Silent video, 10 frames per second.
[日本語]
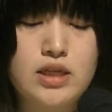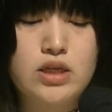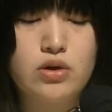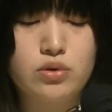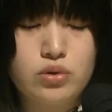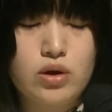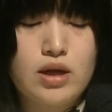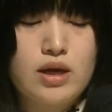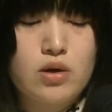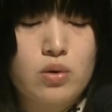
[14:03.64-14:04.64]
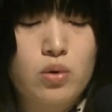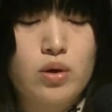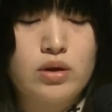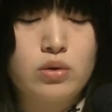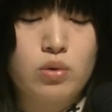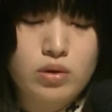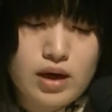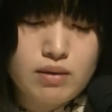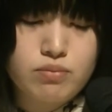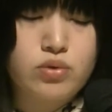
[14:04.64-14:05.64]
による講演のほ
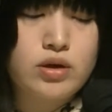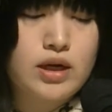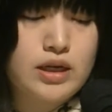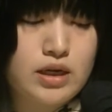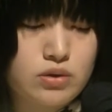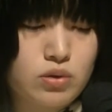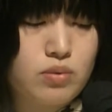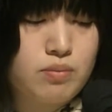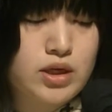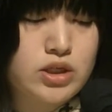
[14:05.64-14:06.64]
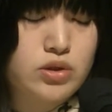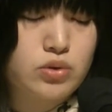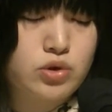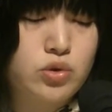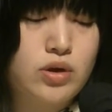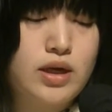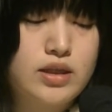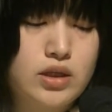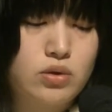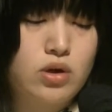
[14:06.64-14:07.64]
か、ブルガリアの名所の紹
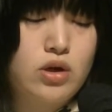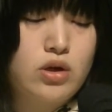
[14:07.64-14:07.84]
介など、